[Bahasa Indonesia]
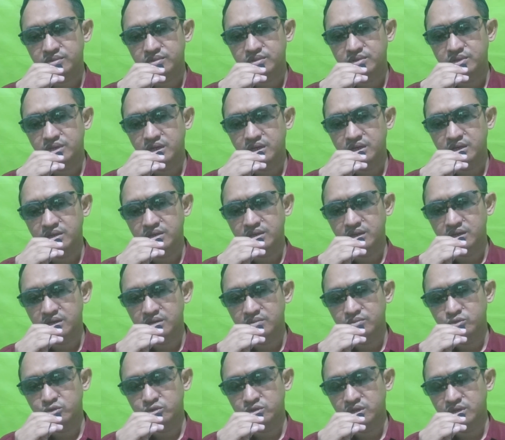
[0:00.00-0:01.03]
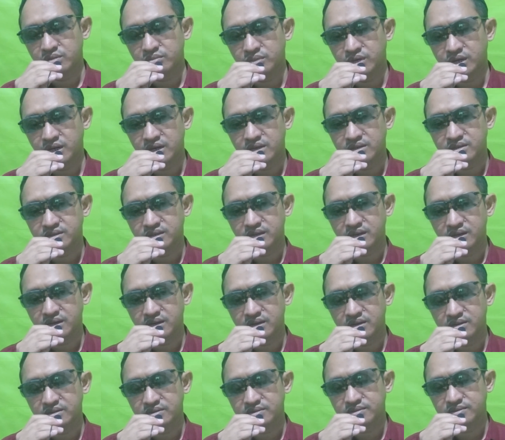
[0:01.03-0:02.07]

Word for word: ya kita kemudian merasa